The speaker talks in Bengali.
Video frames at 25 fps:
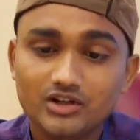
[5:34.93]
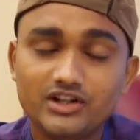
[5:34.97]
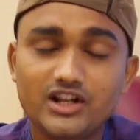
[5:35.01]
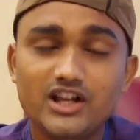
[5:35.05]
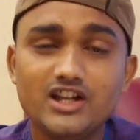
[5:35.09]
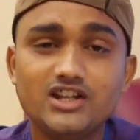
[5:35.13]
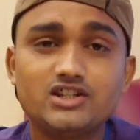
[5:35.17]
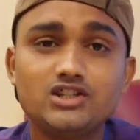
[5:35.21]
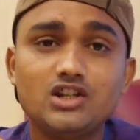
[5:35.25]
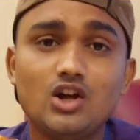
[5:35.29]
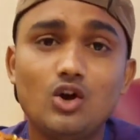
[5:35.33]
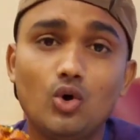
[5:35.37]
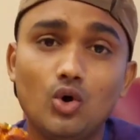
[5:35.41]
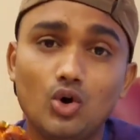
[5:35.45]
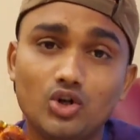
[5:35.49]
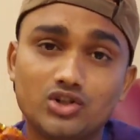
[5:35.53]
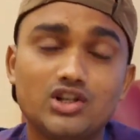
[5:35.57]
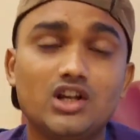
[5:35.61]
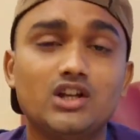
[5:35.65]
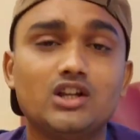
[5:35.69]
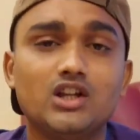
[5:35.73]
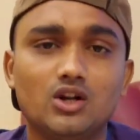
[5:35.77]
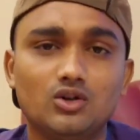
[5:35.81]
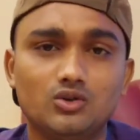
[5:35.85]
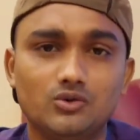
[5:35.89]
টেস্টটা
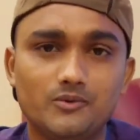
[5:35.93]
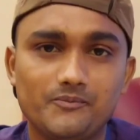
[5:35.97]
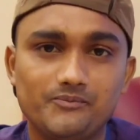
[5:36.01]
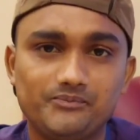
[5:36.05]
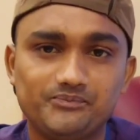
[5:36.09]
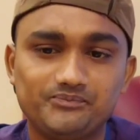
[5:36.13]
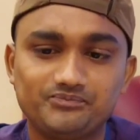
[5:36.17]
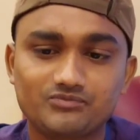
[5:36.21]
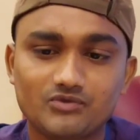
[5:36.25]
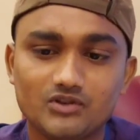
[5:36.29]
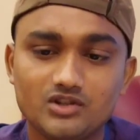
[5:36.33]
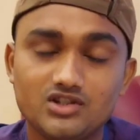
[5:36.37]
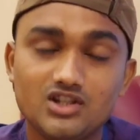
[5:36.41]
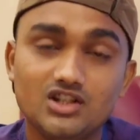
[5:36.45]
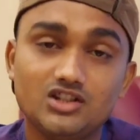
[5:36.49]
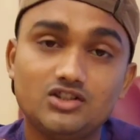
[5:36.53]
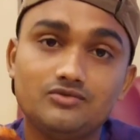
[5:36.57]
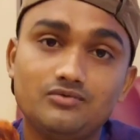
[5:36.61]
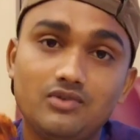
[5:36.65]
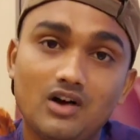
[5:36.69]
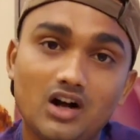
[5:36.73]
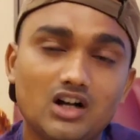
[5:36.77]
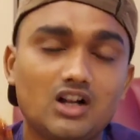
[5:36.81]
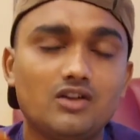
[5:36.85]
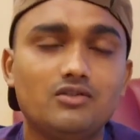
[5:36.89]
অসাধারণ জাস্ট
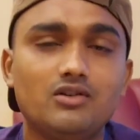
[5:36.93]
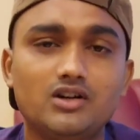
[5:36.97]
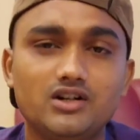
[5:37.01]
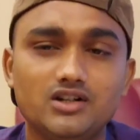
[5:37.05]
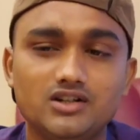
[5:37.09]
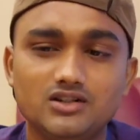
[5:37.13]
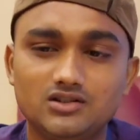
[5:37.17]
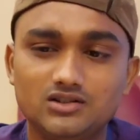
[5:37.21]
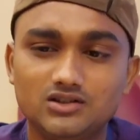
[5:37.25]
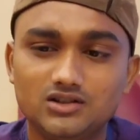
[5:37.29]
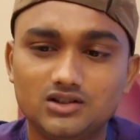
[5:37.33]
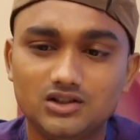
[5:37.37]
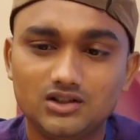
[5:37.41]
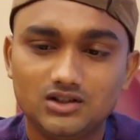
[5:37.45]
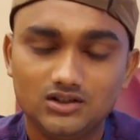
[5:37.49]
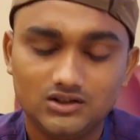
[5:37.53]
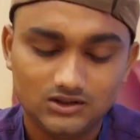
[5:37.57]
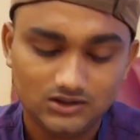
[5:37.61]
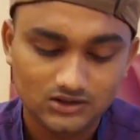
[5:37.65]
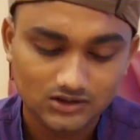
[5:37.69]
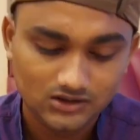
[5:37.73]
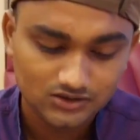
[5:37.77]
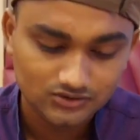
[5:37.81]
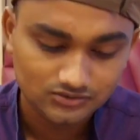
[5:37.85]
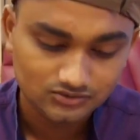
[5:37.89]
ফাটাফাটি
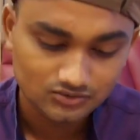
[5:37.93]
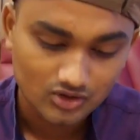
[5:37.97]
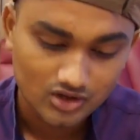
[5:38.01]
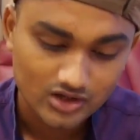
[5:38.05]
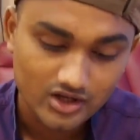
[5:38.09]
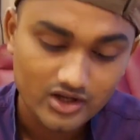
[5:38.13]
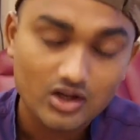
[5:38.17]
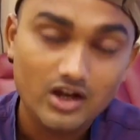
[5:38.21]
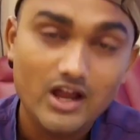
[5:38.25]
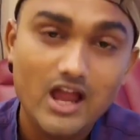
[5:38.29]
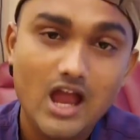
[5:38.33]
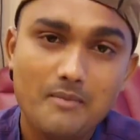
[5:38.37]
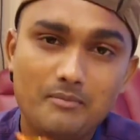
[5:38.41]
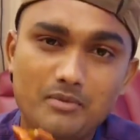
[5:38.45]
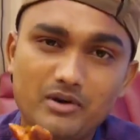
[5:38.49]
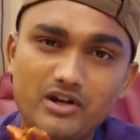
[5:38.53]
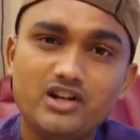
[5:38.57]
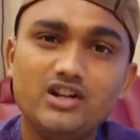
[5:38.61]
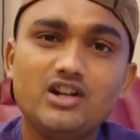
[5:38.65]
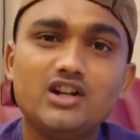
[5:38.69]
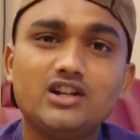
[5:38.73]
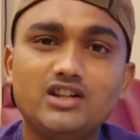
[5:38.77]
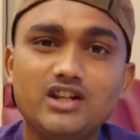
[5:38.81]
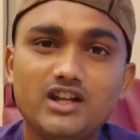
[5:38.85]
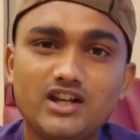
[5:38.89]

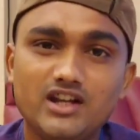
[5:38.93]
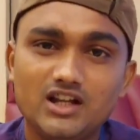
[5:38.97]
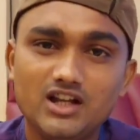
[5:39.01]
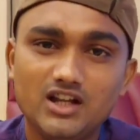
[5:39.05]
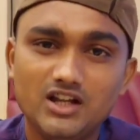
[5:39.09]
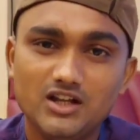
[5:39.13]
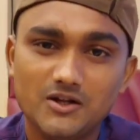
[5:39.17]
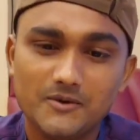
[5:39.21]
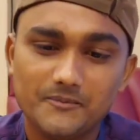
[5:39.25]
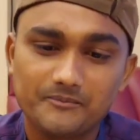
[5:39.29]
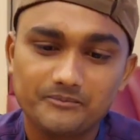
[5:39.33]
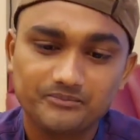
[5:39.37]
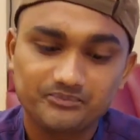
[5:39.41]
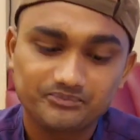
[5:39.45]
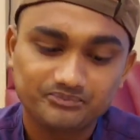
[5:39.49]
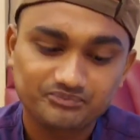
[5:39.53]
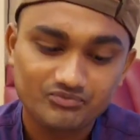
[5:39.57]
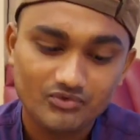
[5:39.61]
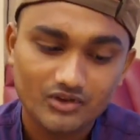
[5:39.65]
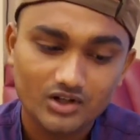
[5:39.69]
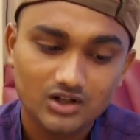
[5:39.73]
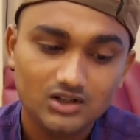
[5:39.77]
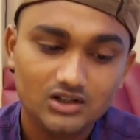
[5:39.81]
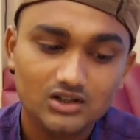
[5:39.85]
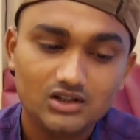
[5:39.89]
অ্যাপেটিনাতে এলে
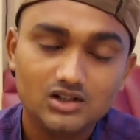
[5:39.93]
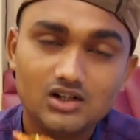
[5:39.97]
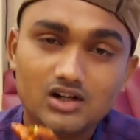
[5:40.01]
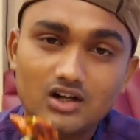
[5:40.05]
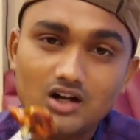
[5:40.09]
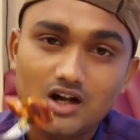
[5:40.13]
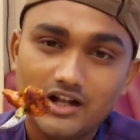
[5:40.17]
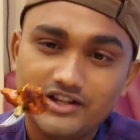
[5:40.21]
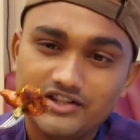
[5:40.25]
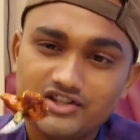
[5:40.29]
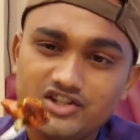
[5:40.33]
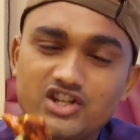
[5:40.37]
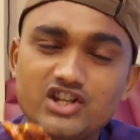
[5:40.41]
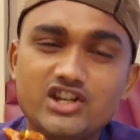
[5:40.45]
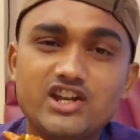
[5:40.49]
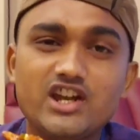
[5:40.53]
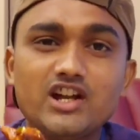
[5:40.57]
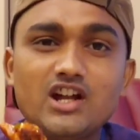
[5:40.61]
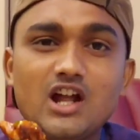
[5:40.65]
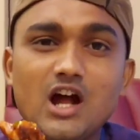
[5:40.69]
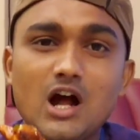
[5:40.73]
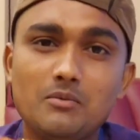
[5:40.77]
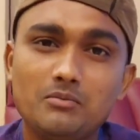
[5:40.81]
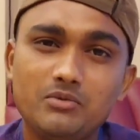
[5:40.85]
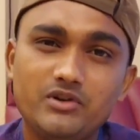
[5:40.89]

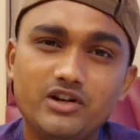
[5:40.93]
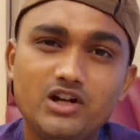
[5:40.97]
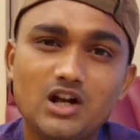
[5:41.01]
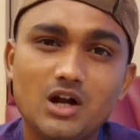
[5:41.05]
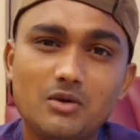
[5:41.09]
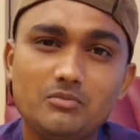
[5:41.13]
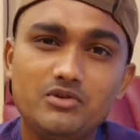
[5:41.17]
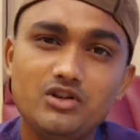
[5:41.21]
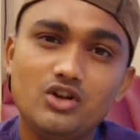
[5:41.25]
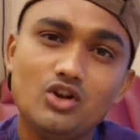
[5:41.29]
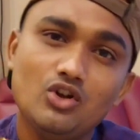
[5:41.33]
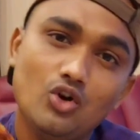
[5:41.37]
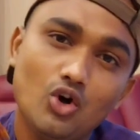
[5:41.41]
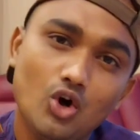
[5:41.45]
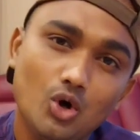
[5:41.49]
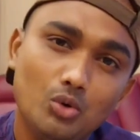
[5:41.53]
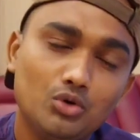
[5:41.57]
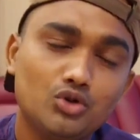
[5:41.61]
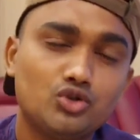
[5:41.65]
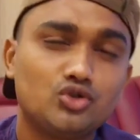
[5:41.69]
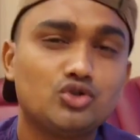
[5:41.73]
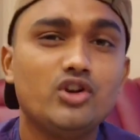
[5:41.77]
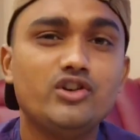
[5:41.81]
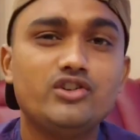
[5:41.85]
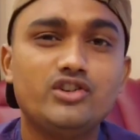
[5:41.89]
চিকেন হামটি ডামটি
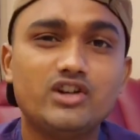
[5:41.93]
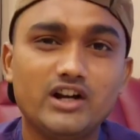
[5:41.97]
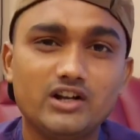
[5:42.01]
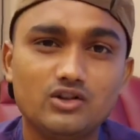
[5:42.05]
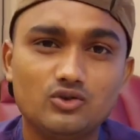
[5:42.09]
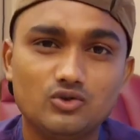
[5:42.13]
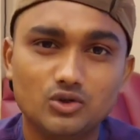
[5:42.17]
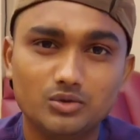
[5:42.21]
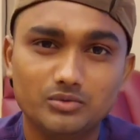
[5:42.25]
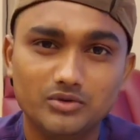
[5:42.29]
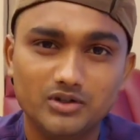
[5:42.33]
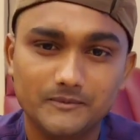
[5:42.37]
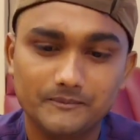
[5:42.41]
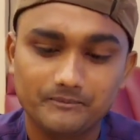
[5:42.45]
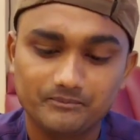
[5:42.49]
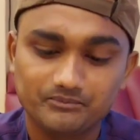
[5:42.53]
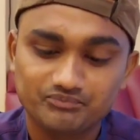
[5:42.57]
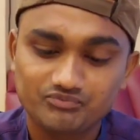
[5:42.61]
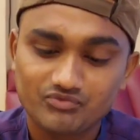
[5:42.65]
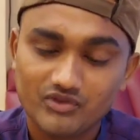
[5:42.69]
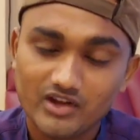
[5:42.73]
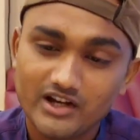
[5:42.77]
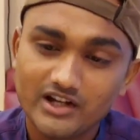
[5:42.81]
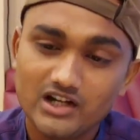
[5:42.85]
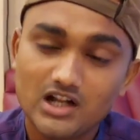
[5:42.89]
অবশ্যই ট্রাই করবেন
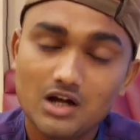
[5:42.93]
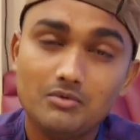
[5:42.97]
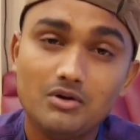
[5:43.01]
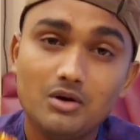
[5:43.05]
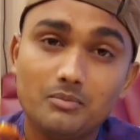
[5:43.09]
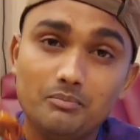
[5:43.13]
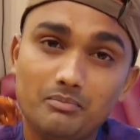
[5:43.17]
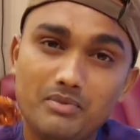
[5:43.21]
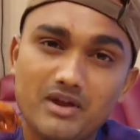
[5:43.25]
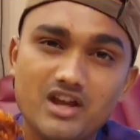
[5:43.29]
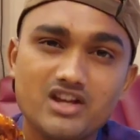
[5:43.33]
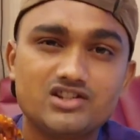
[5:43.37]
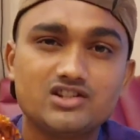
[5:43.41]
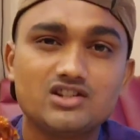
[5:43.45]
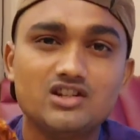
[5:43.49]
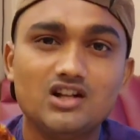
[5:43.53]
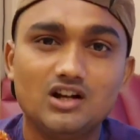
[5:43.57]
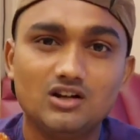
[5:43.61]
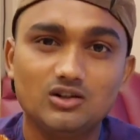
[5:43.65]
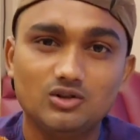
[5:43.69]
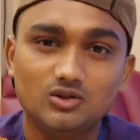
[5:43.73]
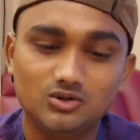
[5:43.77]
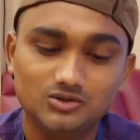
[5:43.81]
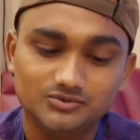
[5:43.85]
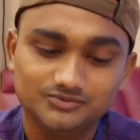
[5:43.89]
এটা আমার বেস্ট
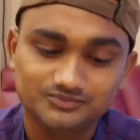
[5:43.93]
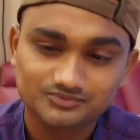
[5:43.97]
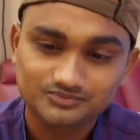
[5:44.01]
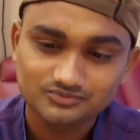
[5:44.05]
লাগলো